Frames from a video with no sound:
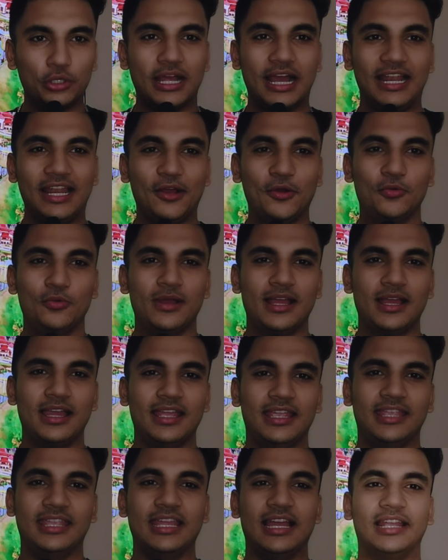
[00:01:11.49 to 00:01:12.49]
डाला हुआ है
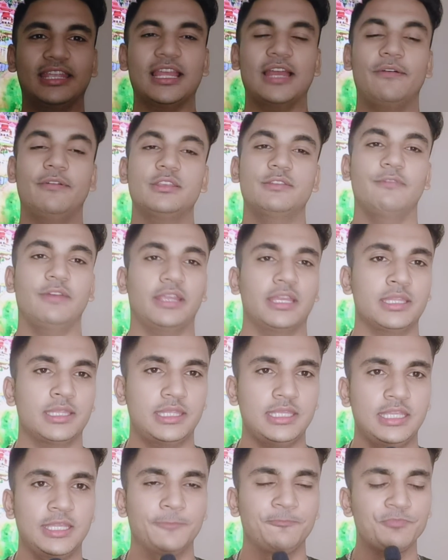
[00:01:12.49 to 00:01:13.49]
क्या क्या वैकेंसी
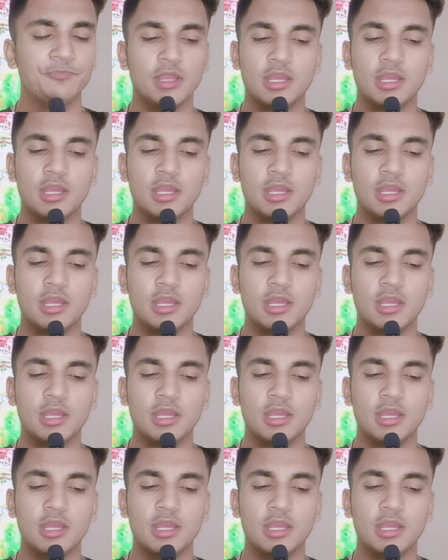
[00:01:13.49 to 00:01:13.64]
है